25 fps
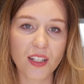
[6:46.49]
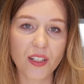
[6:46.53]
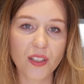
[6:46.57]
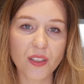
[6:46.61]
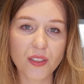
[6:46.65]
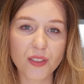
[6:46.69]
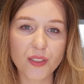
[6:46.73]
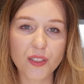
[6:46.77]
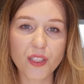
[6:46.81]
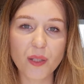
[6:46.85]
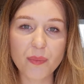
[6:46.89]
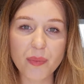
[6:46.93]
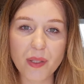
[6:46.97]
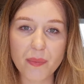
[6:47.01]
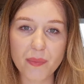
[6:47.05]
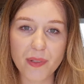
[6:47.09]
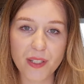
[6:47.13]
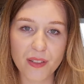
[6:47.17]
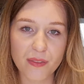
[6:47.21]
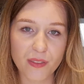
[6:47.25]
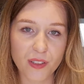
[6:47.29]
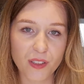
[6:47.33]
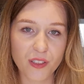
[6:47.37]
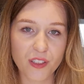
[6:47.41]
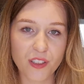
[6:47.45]
O stopie
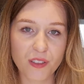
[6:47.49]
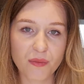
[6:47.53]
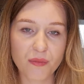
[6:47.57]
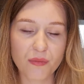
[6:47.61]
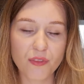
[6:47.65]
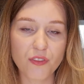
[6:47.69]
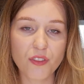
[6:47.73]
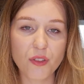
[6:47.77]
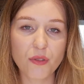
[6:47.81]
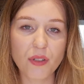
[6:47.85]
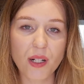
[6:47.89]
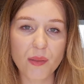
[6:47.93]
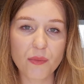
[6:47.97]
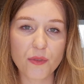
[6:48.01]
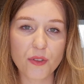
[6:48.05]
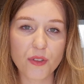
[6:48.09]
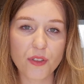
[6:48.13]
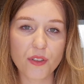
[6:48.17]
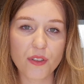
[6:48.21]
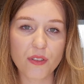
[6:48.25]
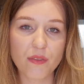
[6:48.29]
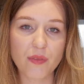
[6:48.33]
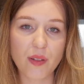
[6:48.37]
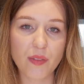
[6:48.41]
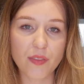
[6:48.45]
pierwotnym mówiłam
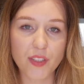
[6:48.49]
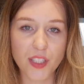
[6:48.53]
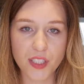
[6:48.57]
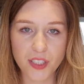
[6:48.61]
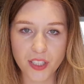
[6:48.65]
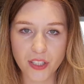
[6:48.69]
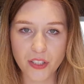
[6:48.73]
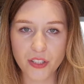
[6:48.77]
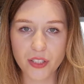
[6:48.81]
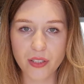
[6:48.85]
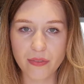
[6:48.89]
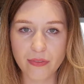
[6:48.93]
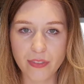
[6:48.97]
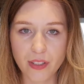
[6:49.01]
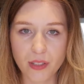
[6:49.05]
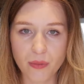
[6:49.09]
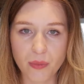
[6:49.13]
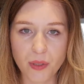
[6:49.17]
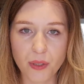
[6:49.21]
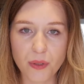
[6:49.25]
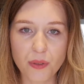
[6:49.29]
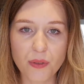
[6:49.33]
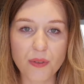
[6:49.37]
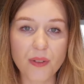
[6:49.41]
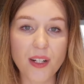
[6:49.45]
już we wcześniejszym
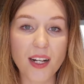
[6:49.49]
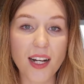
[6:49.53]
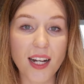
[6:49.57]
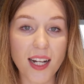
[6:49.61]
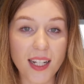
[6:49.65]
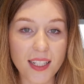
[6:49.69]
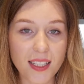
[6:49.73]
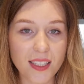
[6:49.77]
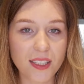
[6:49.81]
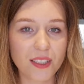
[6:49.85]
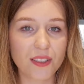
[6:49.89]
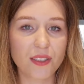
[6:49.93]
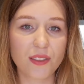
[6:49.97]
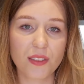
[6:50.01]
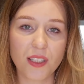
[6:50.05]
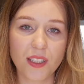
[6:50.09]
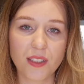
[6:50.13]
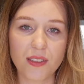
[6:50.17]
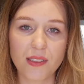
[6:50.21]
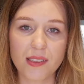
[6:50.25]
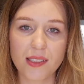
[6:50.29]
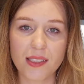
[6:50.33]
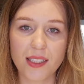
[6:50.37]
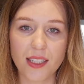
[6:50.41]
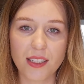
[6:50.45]
filmiku, a link do
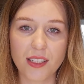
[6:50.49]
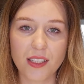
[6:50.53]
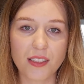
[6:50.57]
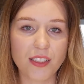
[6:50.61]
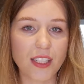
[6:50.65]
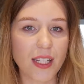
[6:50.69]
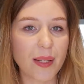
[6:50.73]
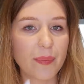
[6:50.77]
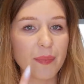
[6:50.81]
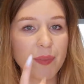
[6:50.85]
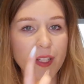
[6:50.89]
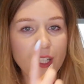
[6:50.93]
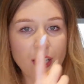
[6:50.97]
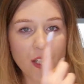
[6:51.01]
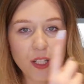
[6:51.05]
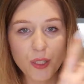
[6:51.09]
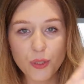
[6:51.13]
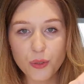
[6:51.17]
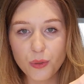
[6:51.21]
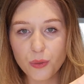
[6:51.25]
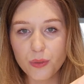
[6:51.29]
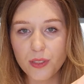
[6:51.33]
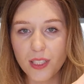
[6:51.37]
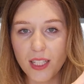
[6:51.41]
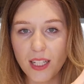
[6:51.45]
niego znajdziecie
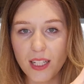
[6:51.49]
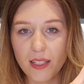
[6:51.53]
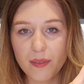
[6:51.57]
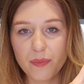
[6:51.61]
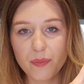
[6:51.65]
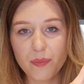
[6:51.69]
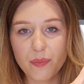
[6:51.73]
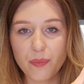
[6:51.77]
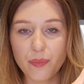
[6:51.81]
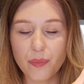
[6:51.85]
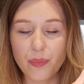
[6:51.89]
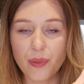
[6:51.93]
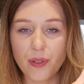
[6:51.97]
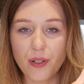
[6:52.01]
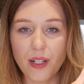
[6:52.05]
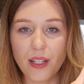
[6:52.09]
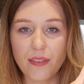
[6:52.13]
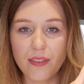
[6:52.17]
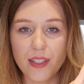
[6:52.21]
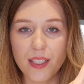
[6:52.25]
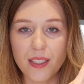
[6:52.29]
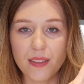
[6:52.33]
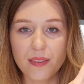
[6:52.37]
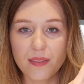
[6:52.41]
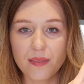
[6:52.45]
tutaj po
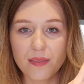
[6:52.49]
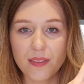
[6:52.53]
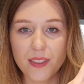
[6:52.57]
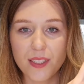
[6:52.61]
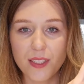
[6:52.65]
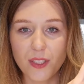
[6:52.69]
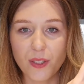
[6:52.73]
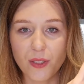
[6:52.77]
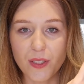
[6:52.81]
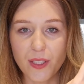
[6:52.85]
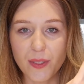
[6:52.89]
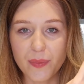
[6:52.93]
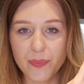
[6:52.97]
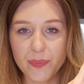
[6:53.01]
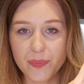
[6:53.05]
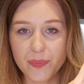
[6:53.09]
lewej stronie.